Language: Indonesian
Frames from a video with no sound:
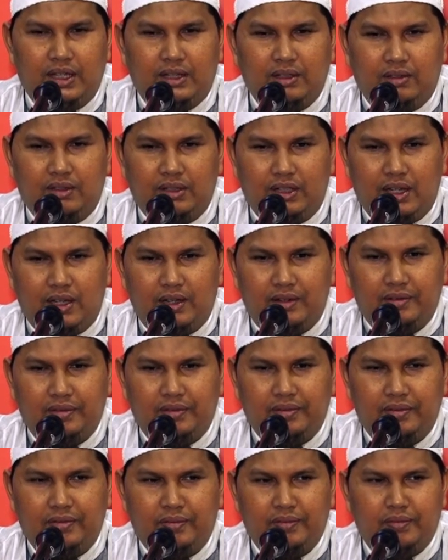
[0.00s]
Iya atau tidak?
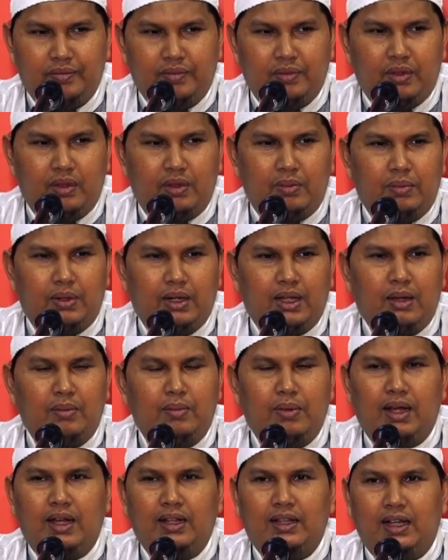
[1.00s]

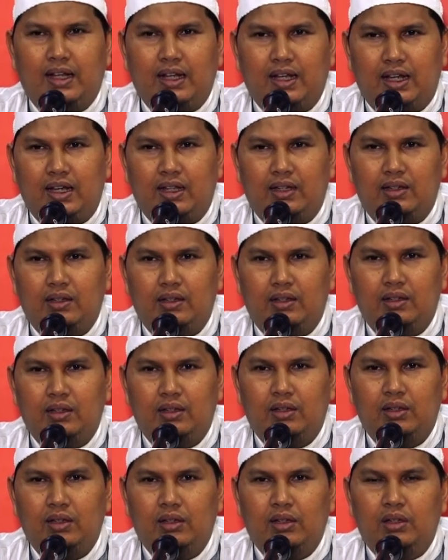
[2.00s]
Mereka mengatakan,
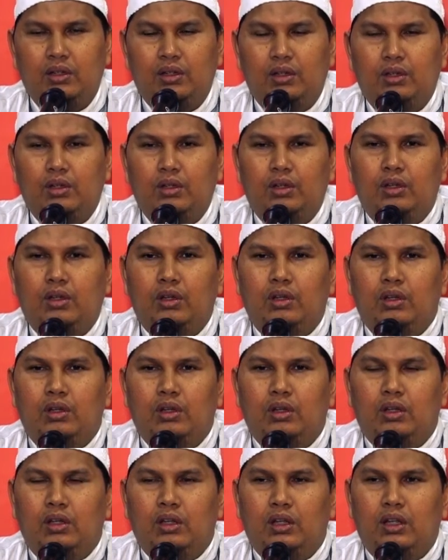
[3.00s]

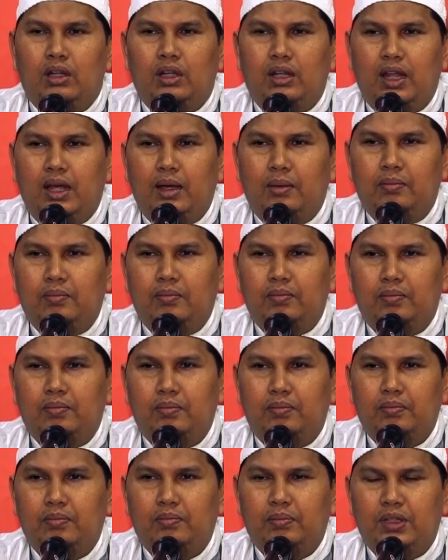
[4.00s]

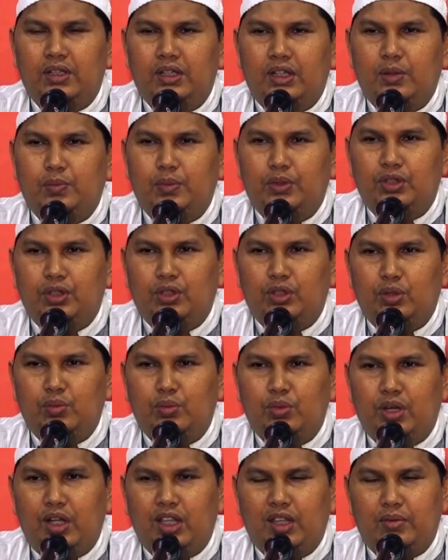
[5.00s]
6 biasanya deposito
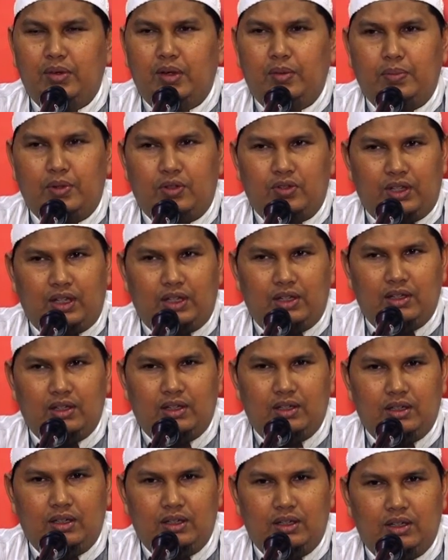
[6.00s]
bunganya berapa persen?
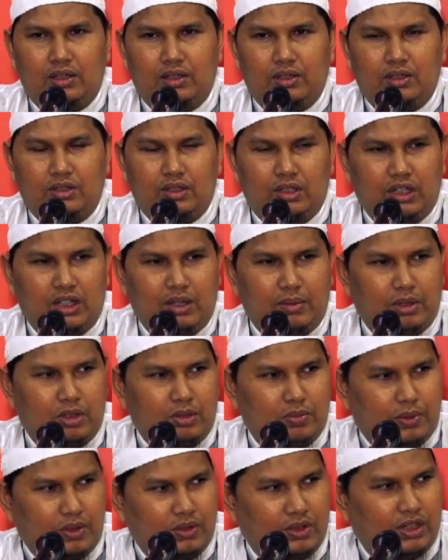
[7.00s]
13
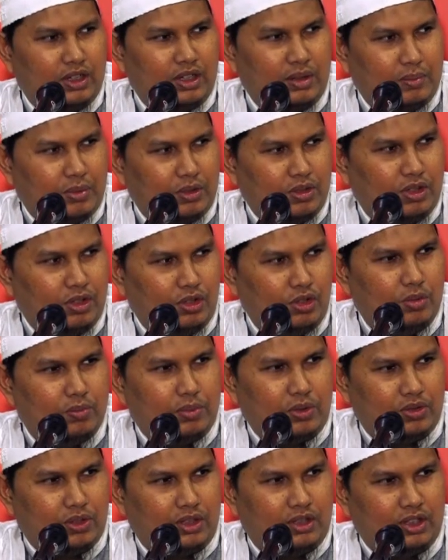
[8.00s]
persen, 6 persen,
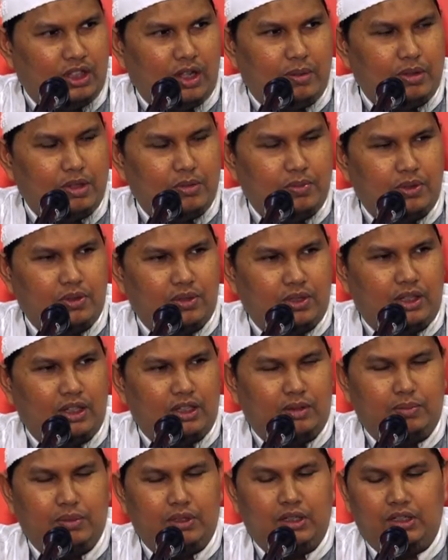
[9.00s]
7 persen, 13
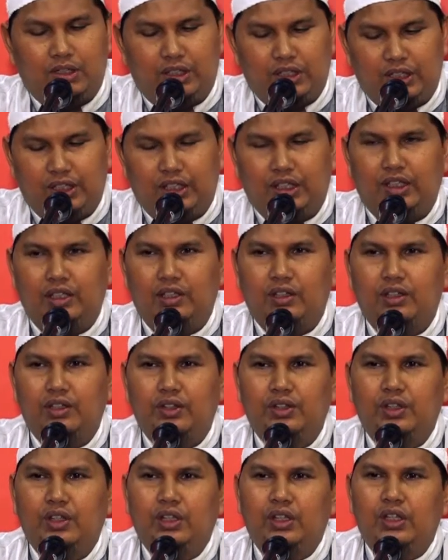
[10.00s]
persen tertinggi.
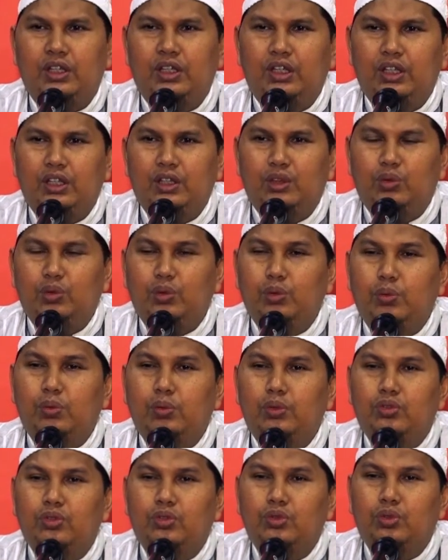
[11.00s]

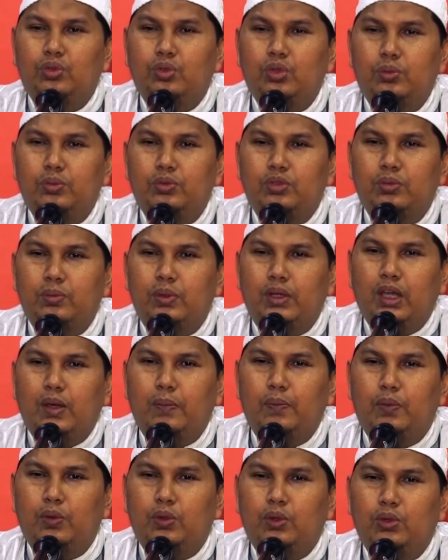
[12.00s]
Itu cukup
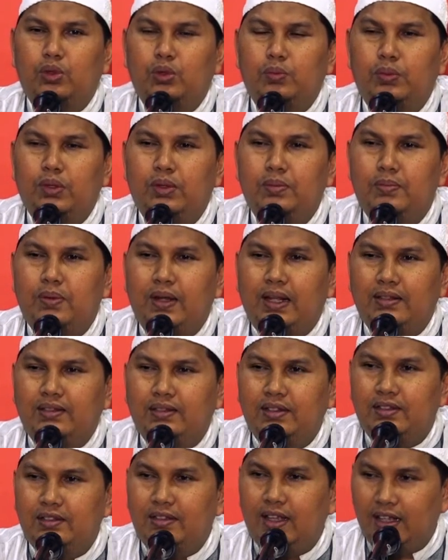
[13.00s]
sebagai penutup
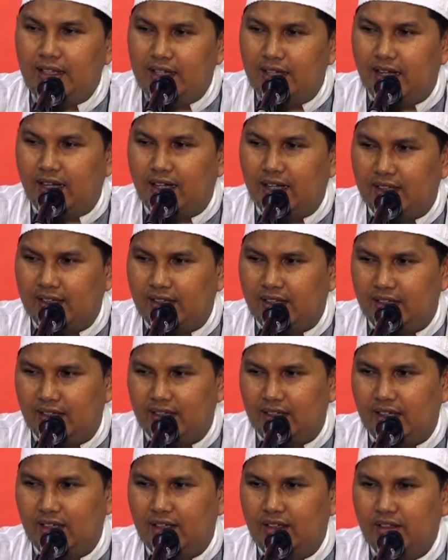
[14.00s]
inflasi saja kata
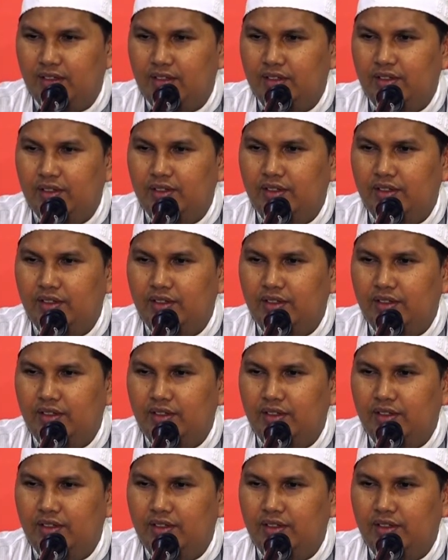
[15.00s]
dia.